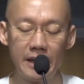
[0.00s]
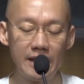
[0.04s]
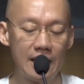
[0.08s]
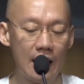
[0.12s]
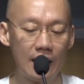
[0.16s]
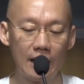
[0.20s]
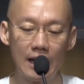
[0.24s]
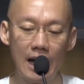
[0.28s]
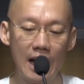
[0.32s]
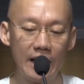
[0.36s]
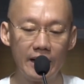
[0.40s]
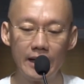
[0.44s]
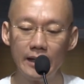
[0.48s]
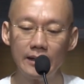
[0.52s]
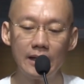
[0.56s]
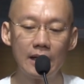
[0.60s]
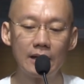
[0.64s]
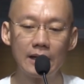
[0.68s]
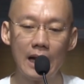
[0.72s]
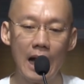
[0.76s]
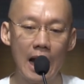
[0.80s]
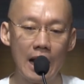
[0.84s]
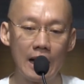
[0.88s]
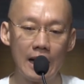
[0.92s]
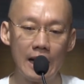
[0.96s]
เป็นอรหันได้
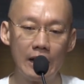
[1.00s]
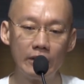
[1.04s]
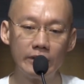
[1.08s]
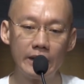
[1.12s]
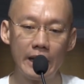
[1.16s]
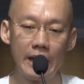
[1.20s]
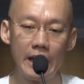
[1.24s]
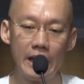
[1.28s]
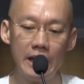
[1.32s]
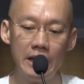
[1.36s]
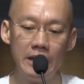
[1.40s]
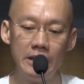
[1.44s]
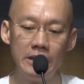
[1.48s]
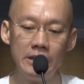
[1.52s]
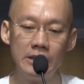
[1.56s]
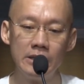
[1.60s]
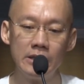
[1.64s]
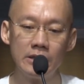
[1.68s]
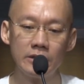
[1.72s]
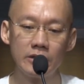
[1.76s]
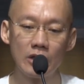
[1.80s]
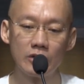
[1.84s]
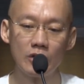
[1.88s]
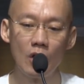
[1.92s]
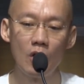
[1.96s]
ตั้งนานแล้วแต่
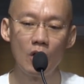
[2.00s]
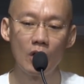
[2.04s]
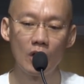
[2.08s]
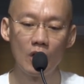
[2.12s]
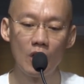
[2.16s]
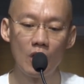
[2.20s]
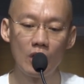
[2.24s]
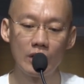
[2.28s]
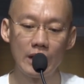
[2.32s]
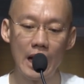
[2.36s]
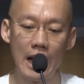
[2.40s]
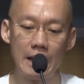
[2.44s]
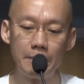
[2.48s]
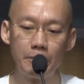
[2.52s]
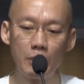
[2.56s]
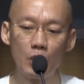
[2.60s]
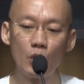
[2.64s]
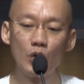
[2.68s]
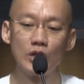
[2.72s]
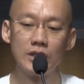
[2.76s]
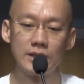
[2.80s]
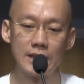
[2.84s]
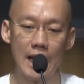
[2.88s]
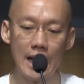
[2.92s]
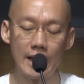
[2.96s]
จะต้องรอการโป
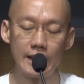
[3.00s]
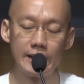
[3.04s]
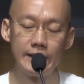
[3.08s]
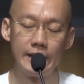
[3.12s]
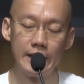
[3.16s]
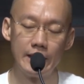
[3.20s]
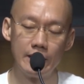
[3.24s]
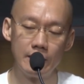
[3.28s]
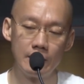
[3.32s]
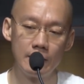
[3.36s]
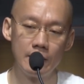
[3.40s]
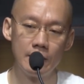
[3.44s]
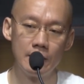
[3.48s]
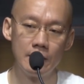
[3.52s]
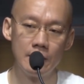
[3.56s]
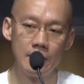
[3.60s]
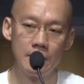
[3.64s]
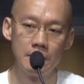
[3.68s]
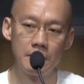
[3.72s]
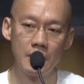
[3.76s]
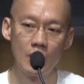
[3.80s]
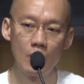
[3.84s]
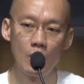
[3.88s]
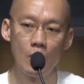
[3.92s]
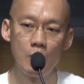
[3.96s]
รดสัตว์เนี่ย
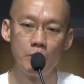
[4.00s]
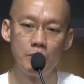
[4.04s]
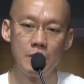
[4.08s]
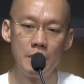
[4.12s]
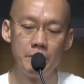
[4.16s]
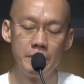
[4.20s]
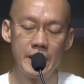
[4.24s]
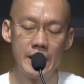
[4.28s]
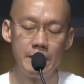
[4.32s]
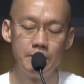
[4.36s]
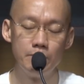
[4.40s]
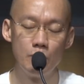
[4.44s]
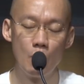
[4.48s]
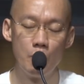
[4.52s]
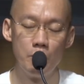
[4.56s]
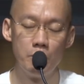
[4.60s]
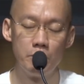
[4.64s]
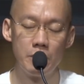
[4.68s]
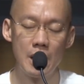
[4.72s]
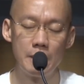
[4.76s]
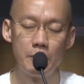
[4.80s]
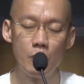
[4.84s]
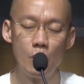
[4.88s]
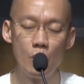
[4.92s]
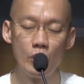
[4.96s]
พระองค์บำเพ็ญบ่ม
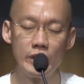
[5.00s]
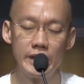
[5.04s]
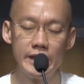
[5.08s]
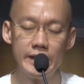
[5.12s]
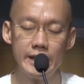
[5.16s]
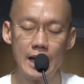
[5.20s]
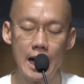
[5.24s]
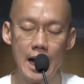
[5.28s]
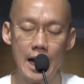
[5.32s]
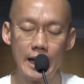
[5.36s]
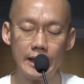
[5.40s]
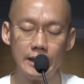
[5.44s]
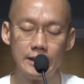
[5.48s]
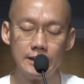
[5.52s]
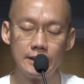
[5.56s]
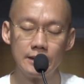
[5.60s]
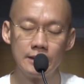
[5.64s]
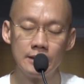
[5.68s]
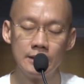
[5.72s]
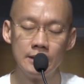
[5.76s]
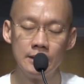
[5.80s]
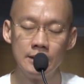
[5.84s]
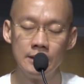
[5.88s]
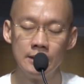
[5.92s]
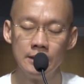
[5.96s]
พระโพธิญาณ
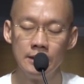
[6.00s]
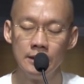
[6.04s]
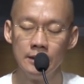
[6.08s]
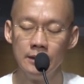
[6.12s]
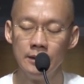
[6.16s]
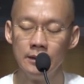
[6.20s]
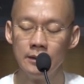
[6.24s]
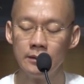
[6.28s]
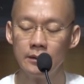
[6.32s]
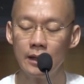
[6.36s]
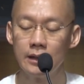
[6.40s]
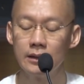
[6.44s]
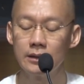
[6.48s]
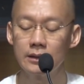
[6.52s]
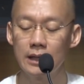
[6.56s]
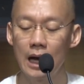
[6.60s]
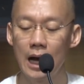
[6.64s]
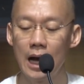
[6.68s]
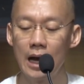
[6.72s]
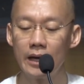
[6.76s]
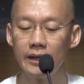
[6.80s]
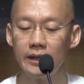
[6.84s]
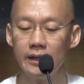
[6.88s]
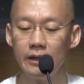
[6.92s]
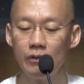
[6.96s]
ดังนั้น
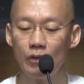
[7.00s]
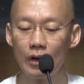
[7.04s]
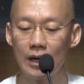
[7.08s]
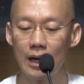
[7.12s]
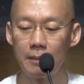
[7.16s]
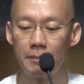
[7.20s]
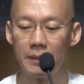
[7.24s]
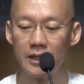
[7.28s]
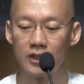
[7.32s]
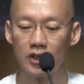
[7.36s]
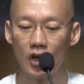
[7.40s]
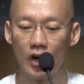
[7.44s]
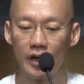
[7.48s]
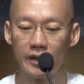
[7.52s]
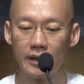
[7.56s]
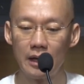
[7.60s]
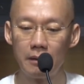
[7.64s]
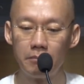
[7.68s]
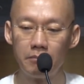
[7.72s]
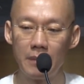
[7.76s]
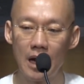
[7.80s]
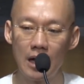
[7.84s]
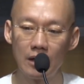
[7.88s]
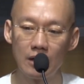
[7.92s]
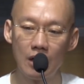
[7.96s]
การที่เวลามาสอน
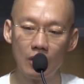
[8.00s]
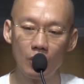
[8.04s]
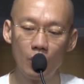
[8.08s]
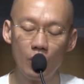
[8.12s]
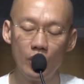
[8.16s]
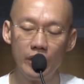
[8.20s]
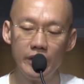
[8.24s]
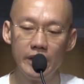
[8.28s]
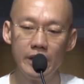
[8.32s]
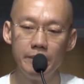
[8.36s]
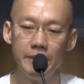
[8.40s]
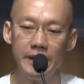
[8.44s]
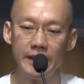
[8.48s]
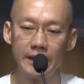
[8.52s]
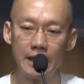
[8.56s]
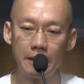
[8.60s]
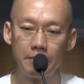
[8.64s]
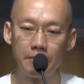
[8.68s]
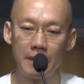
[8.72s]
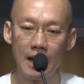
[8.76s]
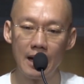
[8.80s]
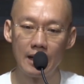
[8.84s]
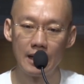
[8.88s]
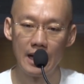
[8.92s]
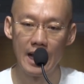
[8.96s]
ธรรมะกับคนที่มีธ
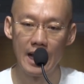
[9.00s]
รร